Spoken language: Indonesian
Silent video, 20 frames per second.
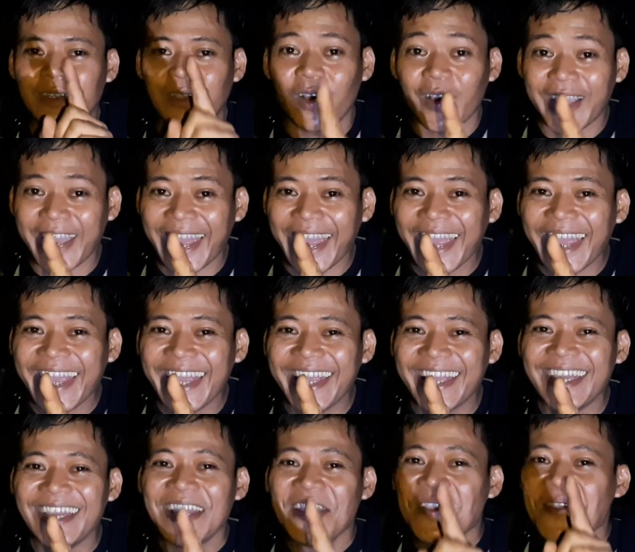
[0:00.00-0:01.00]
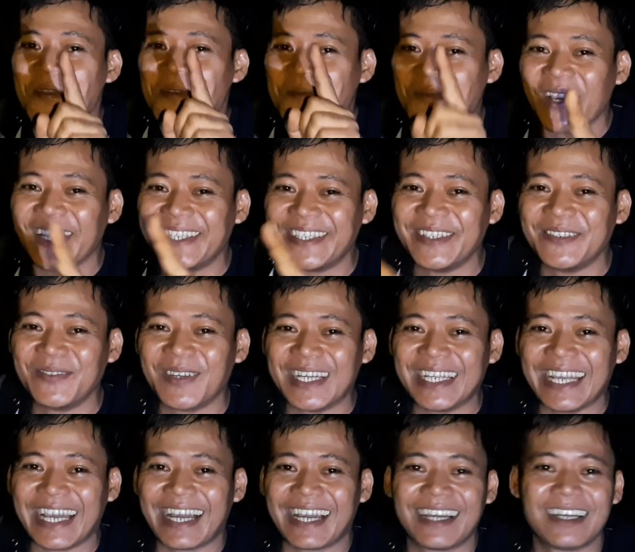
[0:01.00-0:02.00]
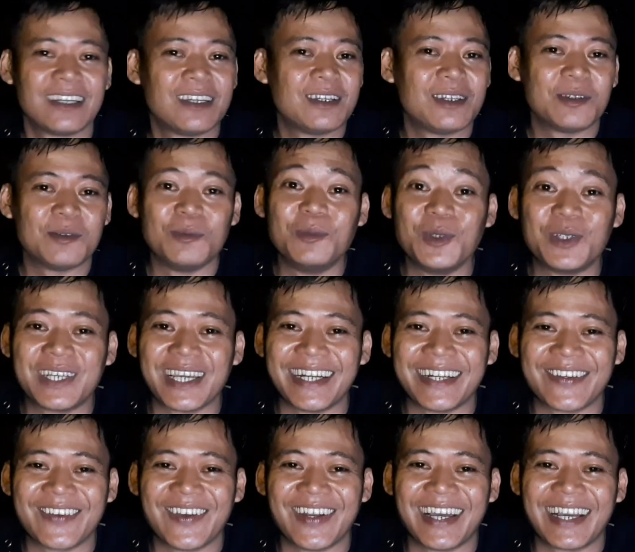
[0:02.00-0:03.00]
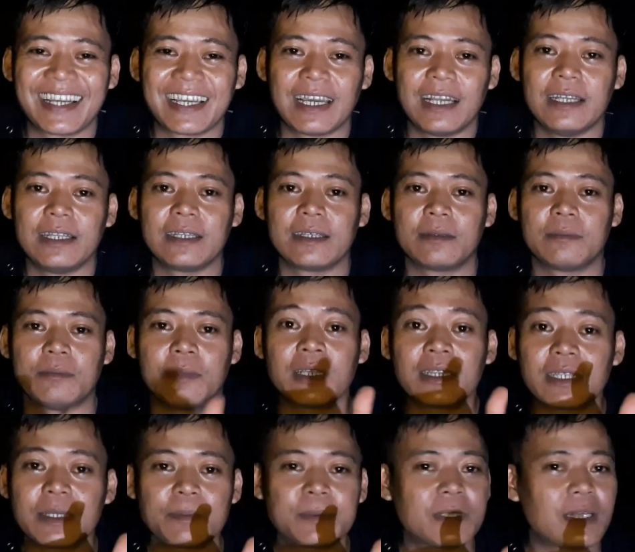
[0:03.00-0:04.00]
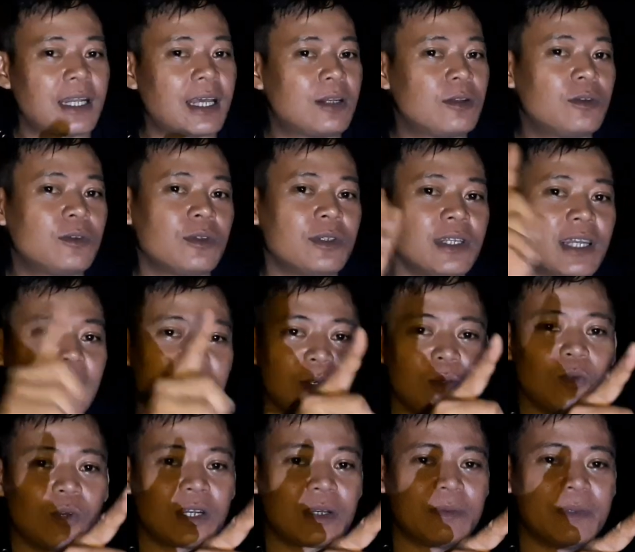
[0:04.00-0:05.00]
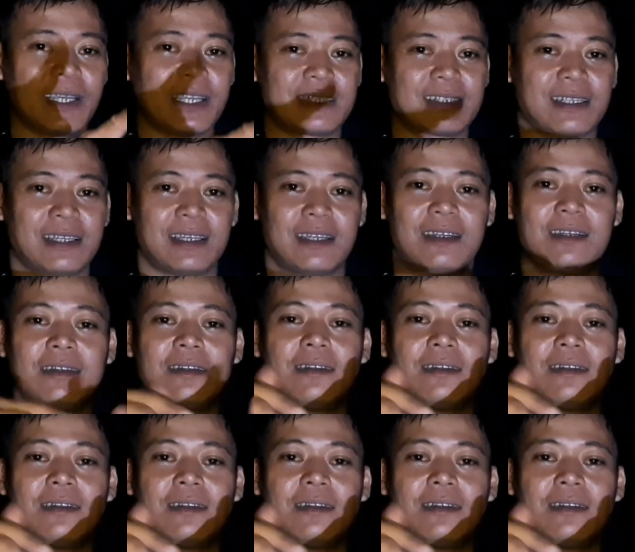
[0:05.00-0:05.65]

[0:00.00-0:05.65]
Oke, mancing mania bukan kolang kali. Mantap selalu dan luar biasa.